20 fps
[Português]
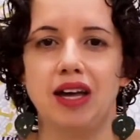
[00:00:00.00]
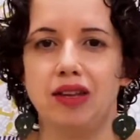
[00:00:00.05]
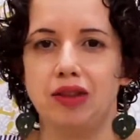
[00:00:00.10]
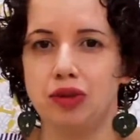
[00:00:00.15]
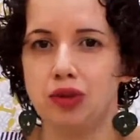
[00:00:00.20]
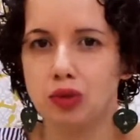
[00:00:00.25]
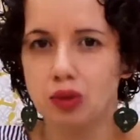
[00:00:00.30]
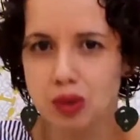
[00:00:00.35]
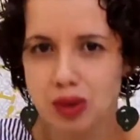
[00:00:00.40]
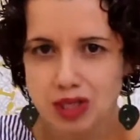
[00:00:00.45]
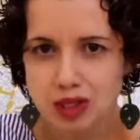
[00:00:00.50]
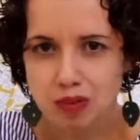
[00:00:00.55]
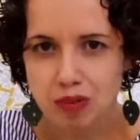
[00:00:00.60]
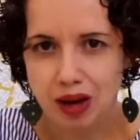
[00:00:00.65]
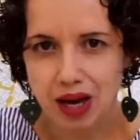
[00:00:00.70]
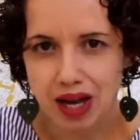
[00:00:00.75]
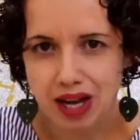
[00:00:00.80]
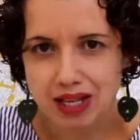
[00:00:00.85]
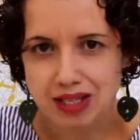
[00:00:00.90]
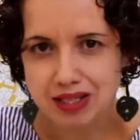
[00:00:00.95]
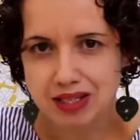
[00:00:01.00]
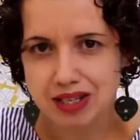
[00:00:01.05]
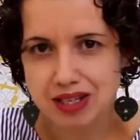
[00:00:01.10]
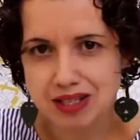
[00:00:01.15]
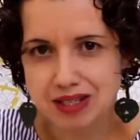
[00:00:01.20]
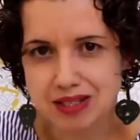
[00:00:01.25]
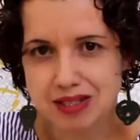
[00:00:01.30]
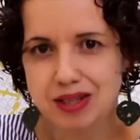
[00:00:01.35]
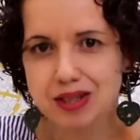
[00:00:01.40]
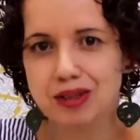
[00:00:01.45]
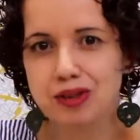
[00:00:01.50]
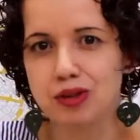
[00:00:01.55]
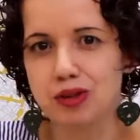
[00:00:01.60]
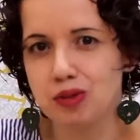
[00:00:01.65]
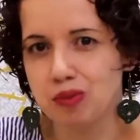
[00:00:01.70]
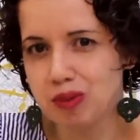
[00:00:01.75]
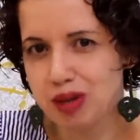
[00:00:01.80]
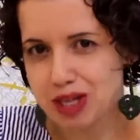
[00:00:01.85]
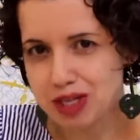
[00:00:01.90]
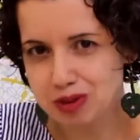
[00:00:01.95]
duas peças do
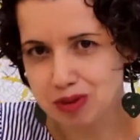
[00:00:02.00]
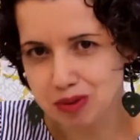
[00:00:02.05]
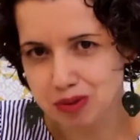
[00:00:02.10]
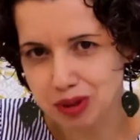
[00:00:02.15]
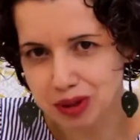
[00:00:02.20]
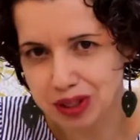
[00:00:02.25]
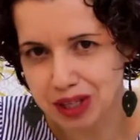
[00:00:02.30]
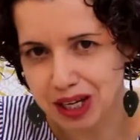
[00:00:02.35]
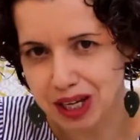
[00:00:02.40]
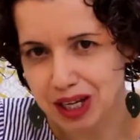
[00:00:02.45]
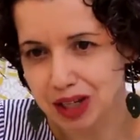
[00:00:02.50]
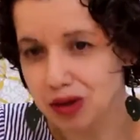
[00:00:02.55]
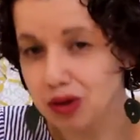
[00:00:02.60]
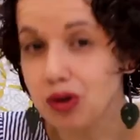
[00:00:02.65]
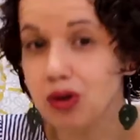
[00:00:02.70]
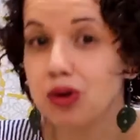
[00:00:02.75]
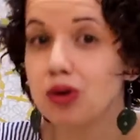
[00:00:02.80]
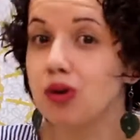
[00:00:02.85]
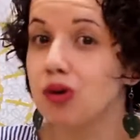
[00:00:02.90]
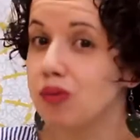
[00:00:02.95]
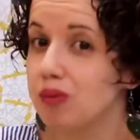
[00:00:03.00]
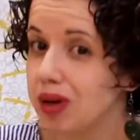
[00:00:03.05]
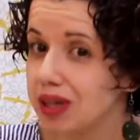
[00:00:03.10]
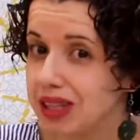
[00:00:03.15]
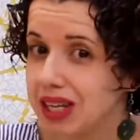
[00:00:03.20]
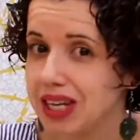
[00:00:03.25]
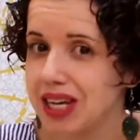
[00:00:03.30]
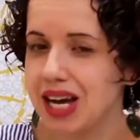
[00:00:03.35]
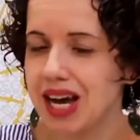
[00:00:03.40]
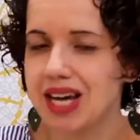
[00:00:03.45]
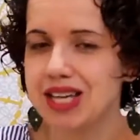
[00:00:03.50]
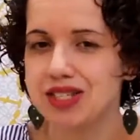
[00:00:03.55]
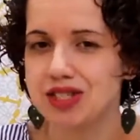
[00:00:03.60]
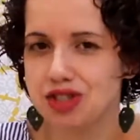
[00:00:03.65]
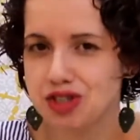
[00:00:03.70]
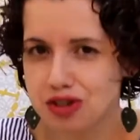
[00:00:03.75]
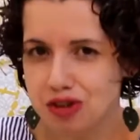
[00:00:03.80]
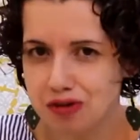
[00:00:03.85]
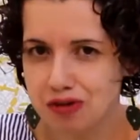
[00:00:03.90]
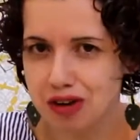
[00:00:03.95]
mesmo modelo com materiais
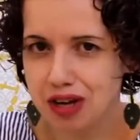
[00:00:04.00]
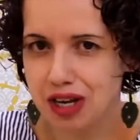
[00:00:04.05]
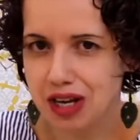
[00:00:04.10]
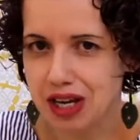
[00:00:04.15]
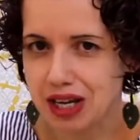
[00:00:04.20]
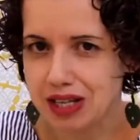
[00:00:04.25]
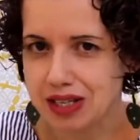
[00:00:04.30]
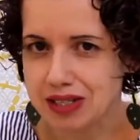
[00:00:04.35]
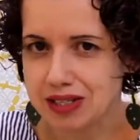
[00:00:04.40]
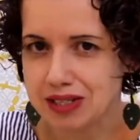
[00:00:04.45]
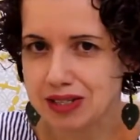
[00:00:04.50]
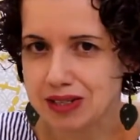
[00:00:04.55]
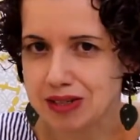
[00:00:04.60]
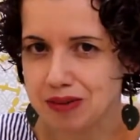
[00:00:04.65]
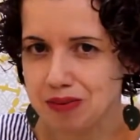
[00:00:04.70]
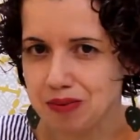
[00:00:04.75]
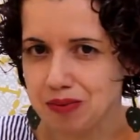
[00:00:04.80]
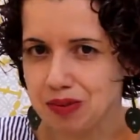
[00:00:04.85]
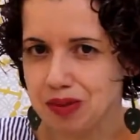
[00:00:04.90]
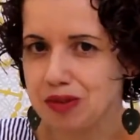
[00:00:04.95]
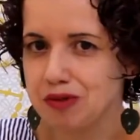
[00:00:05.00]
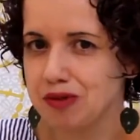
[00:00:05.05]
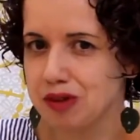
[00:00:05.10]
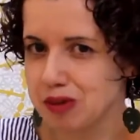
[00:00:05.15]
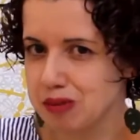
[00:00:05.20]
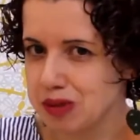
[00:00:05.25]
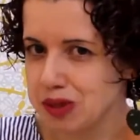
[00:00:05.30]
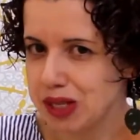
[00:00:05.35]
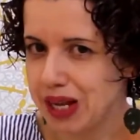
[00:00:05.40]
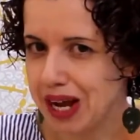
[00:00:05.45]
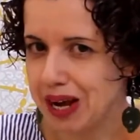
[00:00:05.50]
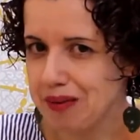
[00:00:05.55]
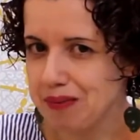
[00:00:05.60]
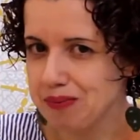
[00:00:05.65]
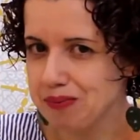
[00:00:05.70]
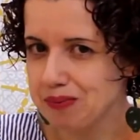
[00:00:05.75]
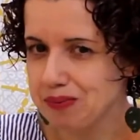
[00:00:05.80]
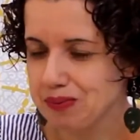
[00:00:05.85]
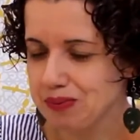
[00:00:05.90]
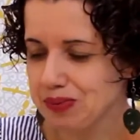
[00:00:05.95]
diferentes. Vamos lá?
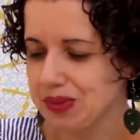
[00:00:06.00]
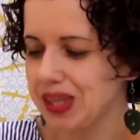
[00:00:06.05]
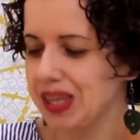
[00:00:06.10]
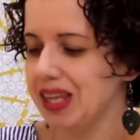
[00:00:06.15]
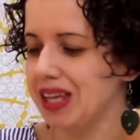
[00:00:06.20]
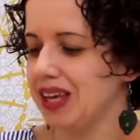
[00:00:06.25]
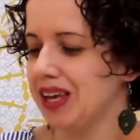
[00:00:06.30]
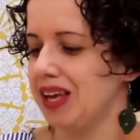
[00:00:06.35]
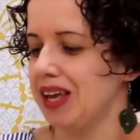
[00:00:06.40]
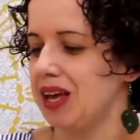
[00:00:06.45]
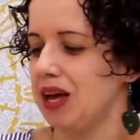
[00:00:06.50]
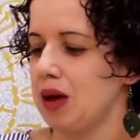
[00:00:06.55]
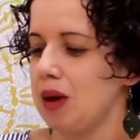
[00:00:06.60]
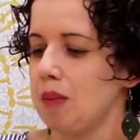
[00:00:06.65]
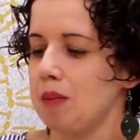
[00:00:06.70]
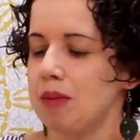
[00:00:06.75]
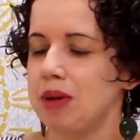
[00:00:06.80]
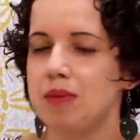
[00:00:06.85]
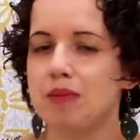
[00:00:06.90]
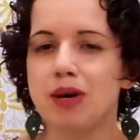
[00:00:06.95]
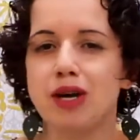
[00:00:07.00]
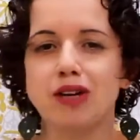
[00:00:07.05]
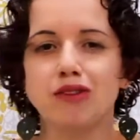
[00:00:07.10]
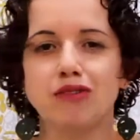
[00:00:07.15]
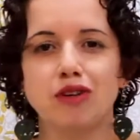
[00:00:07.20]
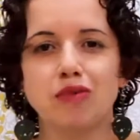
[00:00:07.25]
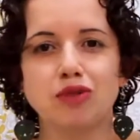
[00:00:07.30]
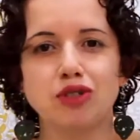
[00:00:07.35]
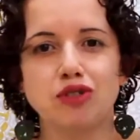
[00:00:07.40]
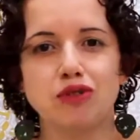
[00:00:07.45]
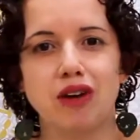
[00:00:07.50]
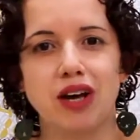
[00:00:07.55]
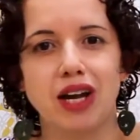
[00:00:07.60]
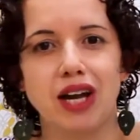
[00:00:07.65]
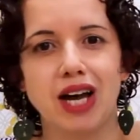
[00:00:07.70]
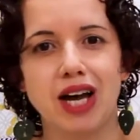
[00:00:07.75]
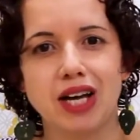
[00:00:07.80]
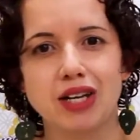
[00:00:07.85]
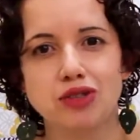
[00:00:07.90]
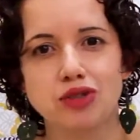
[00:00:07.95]
Primeiro vamos
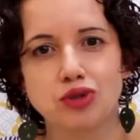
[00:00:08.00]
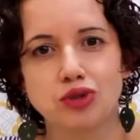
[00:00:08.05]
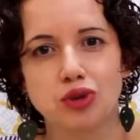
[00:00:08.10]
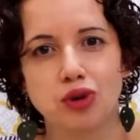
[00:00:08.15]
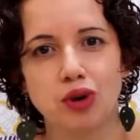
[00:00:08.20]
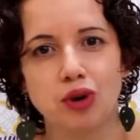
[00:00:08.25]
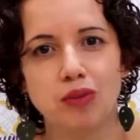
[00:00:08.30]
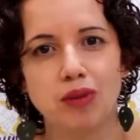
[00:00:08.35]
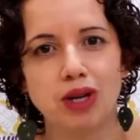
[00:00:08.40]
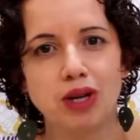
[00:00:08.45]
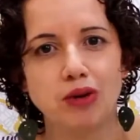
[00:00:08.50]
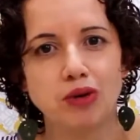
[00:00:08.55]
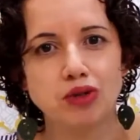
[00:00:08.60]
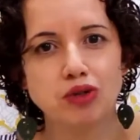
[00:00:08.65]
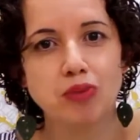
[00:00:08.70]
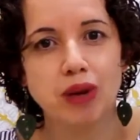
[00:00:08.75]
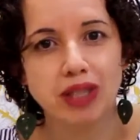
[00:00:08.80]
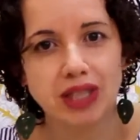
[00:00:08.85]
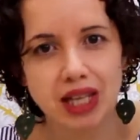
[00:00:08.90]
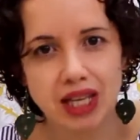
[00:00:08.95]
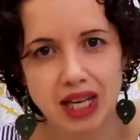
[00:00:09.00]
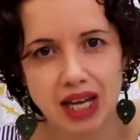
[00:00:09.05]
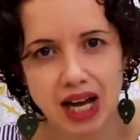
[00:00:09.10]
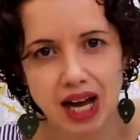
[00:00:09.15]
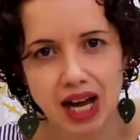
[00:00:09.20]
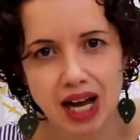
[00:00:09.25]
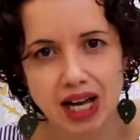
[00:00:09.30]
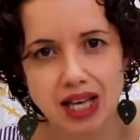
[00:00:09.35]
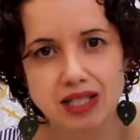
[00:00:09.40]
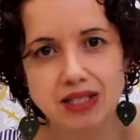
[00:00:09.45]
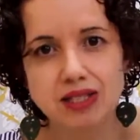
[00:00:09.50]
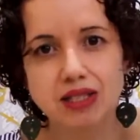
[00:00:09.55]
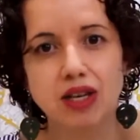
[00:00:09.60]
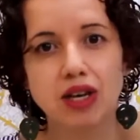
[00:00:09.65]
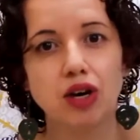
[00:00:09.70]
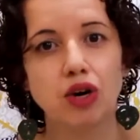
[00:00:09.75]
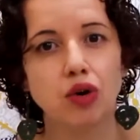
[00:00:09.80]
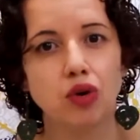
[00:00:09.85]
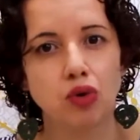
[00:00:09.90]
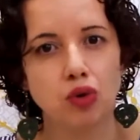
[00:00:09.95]
falar sobre os materiais,
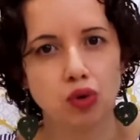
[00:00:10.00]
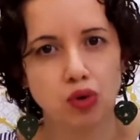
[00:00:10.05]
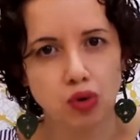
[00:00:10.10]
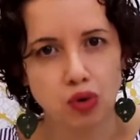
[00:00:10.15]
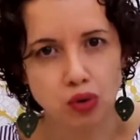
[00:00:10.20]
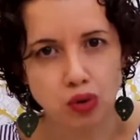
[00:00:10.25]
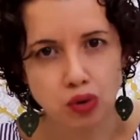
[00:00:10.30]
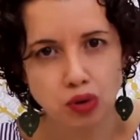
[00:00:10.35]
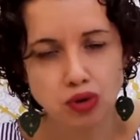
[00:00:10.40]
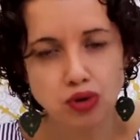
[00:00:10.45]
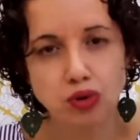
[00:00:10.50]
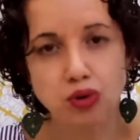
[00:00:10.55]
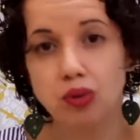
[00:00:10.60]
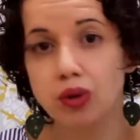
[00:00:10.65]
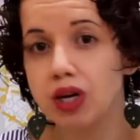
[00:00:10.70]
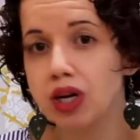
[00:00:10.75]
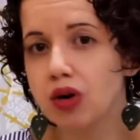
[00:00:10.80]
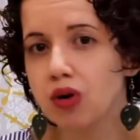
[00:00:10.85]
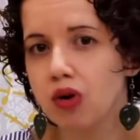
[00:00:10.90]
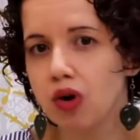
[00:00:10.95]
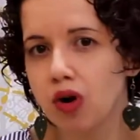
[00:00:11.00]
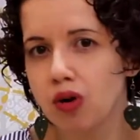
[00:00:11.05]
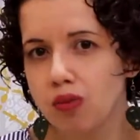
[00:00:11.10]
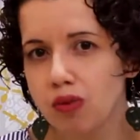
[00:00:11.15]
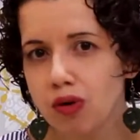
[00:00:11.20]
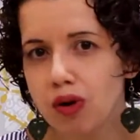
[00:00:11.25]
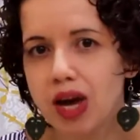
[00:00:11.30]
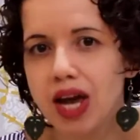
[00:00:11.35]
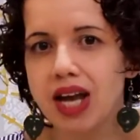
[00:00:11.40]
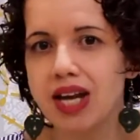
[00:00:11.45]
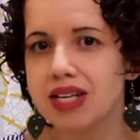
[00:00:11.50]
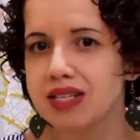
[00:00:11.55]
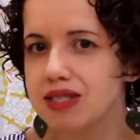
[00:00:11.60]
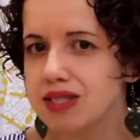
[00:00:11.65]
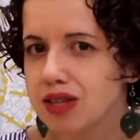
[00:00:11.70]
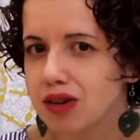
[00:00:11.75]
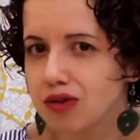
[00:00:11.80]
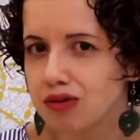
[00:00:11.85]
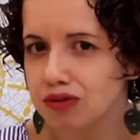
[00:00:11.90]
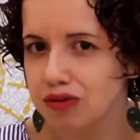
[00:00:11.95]
o custo e como eles
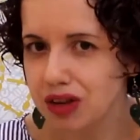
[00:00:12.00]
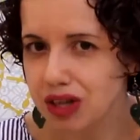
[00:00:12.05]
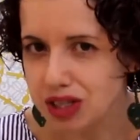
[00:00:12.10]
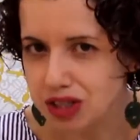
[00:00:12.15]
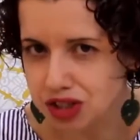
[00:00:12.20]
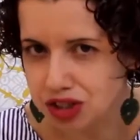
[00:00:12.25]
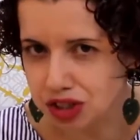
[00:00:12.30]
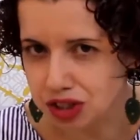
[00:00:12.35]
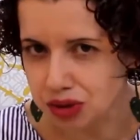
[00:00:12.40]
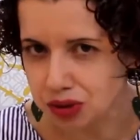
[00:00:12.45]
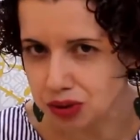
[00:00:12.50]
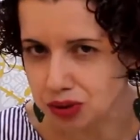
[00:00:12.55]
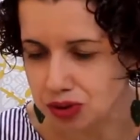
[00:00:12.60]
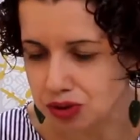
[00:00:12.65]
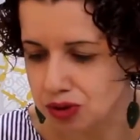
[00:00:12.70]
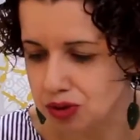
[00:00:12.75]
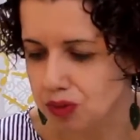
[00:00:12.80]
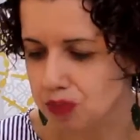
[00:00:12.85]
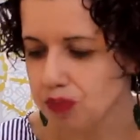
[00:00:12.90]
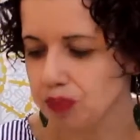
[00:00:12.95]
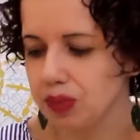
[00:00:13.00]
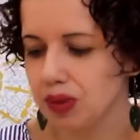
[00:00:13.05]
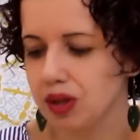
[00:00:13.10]
são vendidos.